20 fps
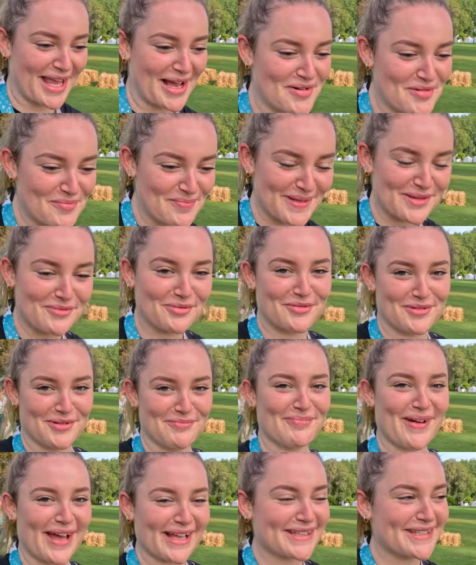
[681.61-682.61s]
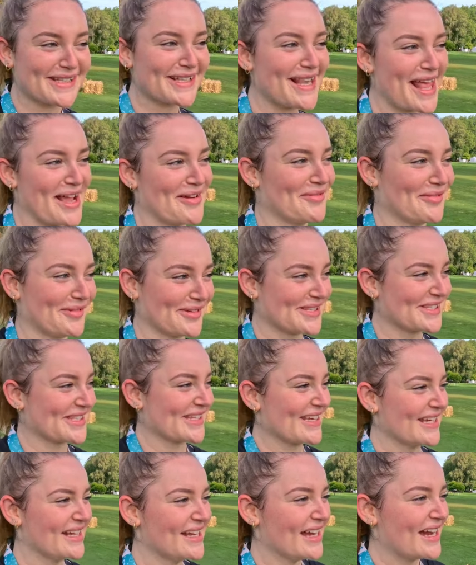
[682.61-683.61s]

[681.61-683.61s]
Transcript: on a loupé toute une partie de la course.